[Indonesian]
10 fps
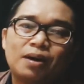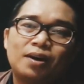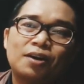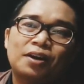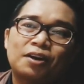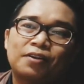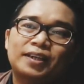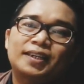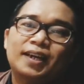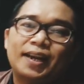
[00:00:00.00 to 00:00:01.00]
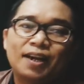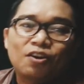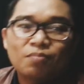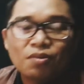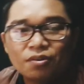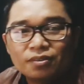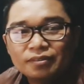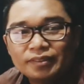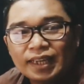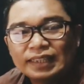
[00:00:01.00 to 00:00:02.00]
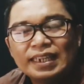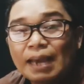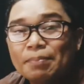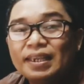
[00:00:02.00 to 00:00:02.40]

bahwa orang-orang yang kadang ngomong yang tidak